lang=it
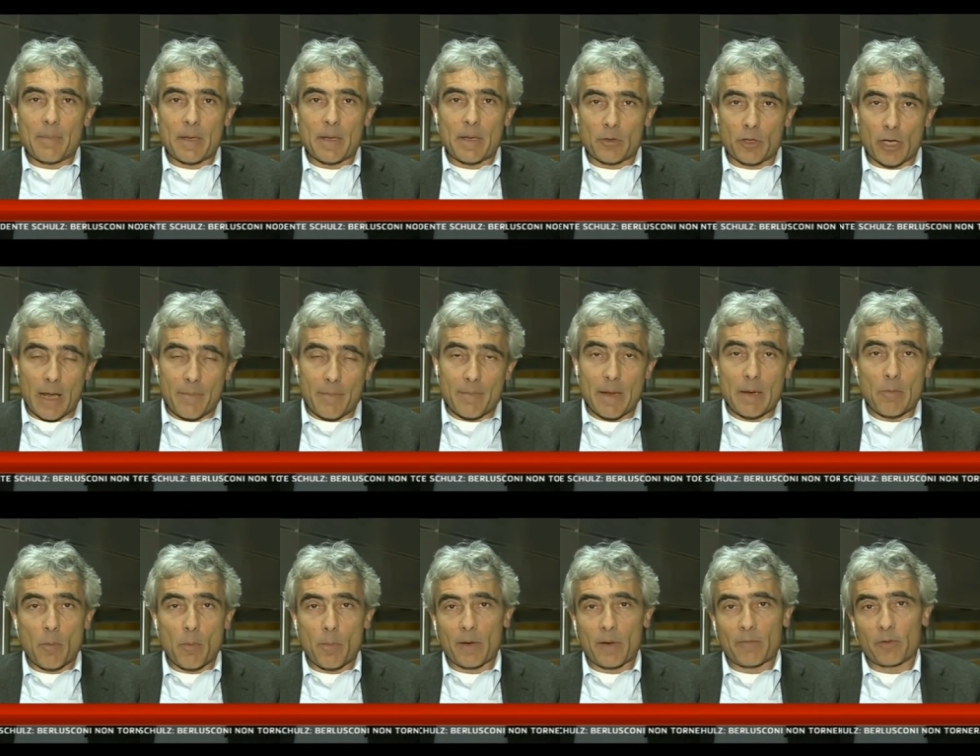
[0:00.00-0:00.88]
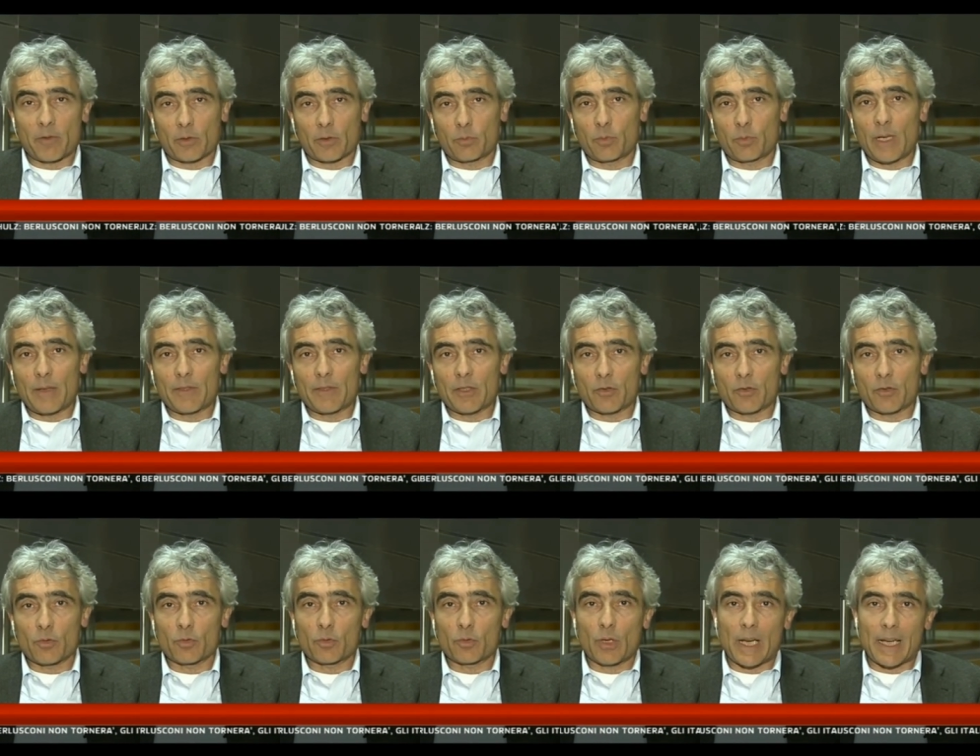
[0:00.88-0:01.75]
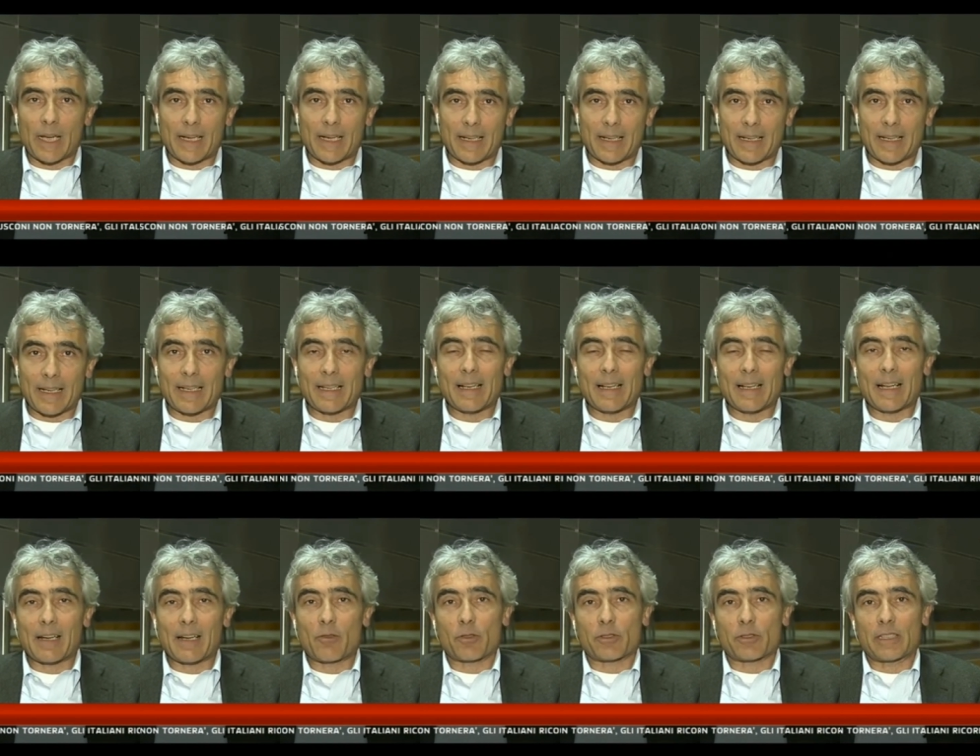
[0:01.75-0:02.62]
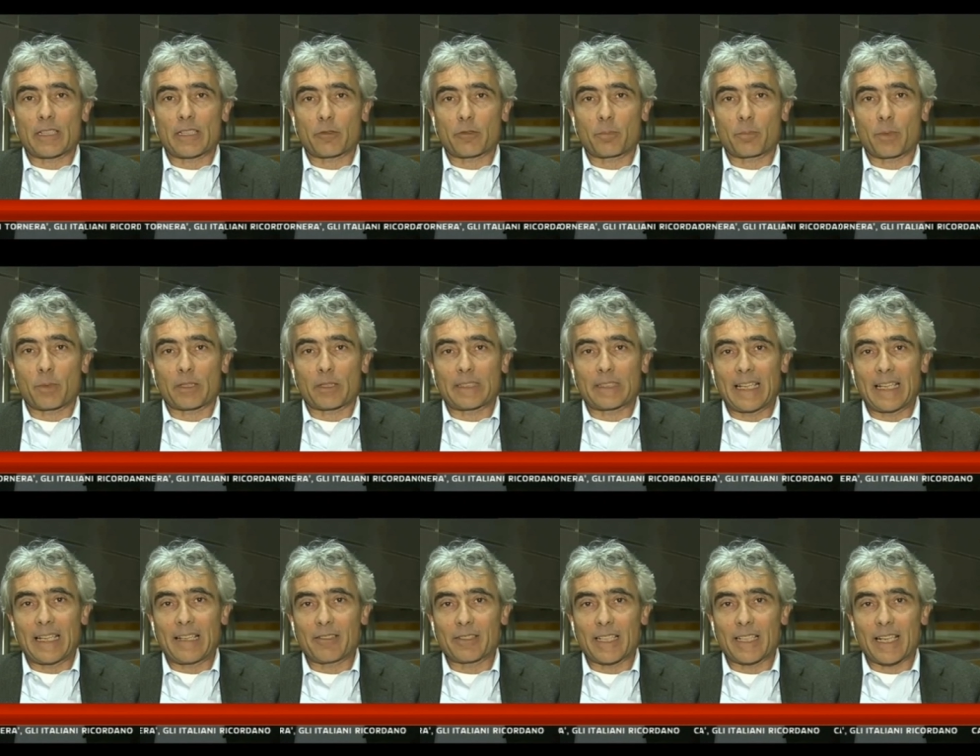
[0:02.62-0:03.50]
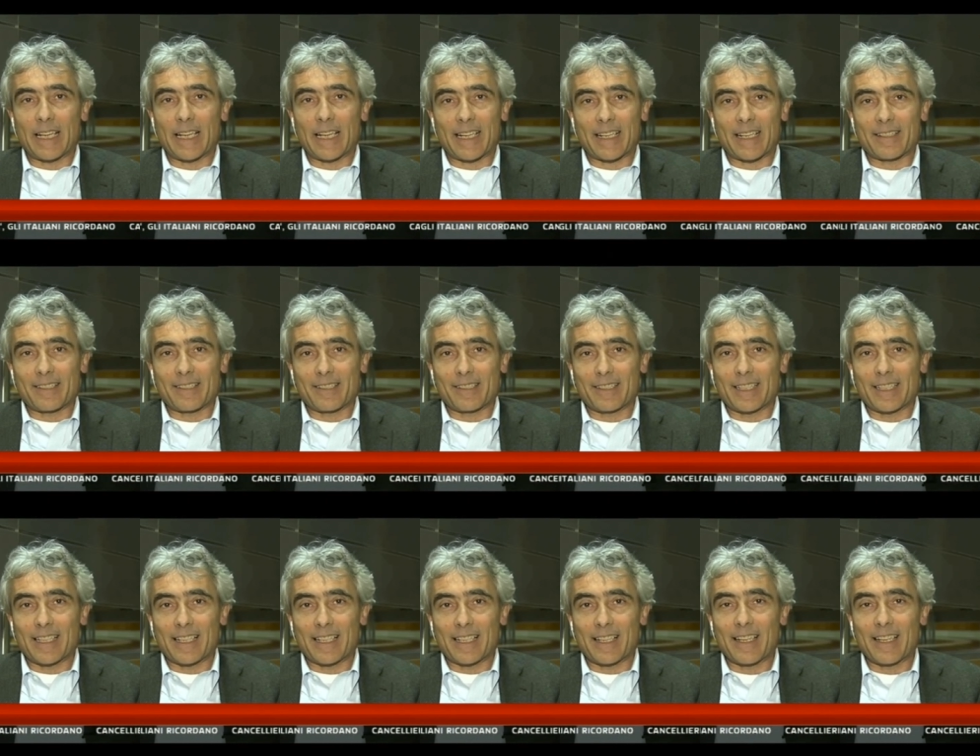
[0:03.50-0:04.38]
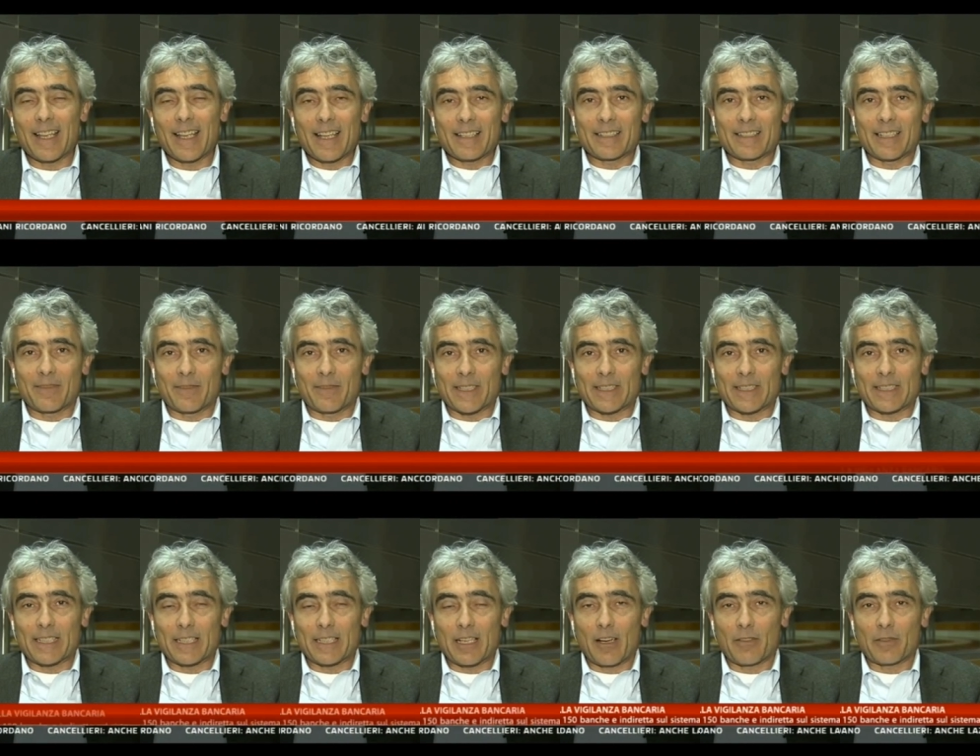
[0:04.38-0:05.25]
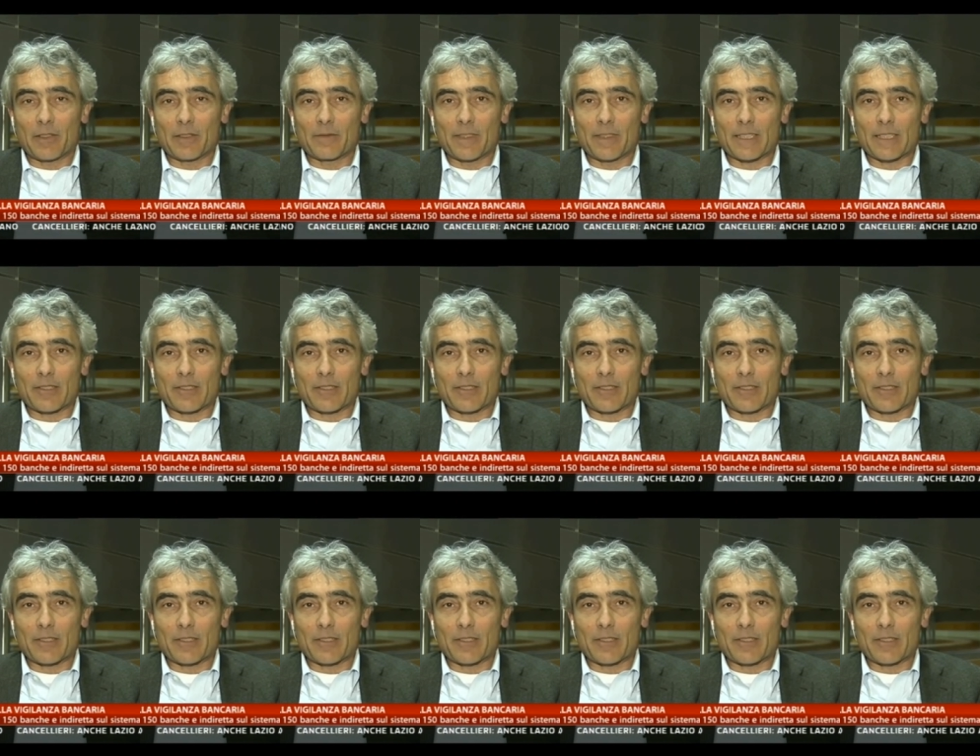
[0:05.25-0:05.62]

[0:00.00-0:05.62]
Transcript: non abbiamo per fortuna vissuto la, la, la, corsa allo sportello della crisi del, del 29